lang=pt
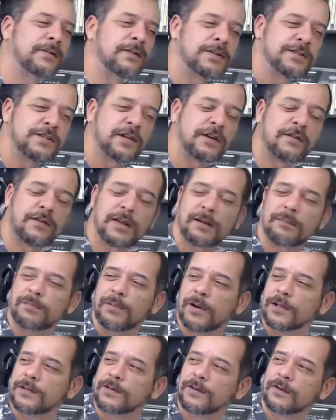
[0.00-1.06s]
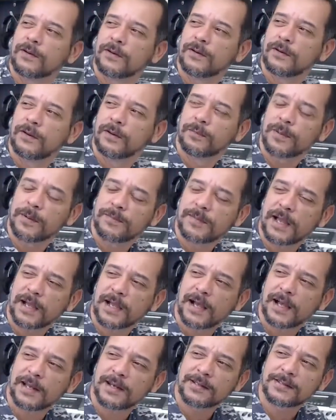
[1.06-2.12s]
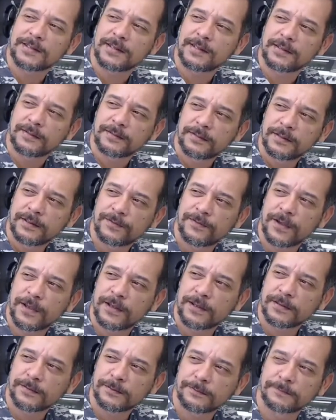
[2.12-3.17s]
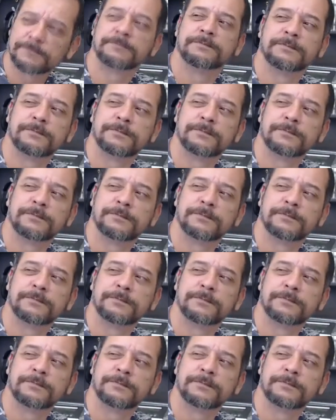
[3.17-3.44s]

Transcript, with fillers: Quando chegou na porta, olhou pra minha cara assim e fez. Hum.